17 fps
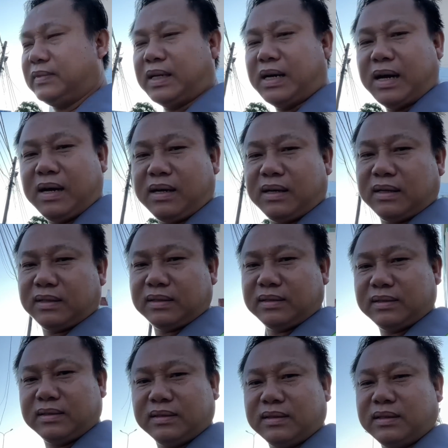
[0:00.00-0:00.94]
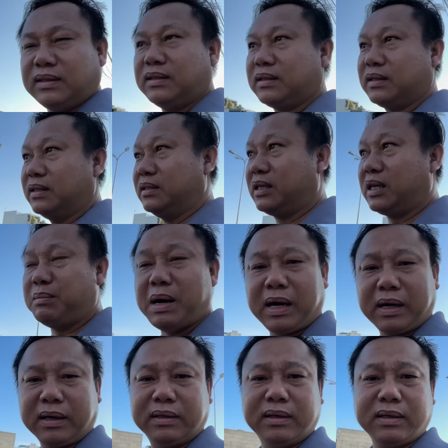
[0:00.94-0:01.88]
đó từ kho
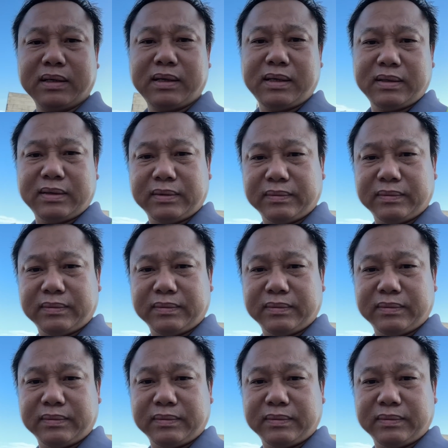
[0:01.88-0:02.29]
bạc nhà nước á,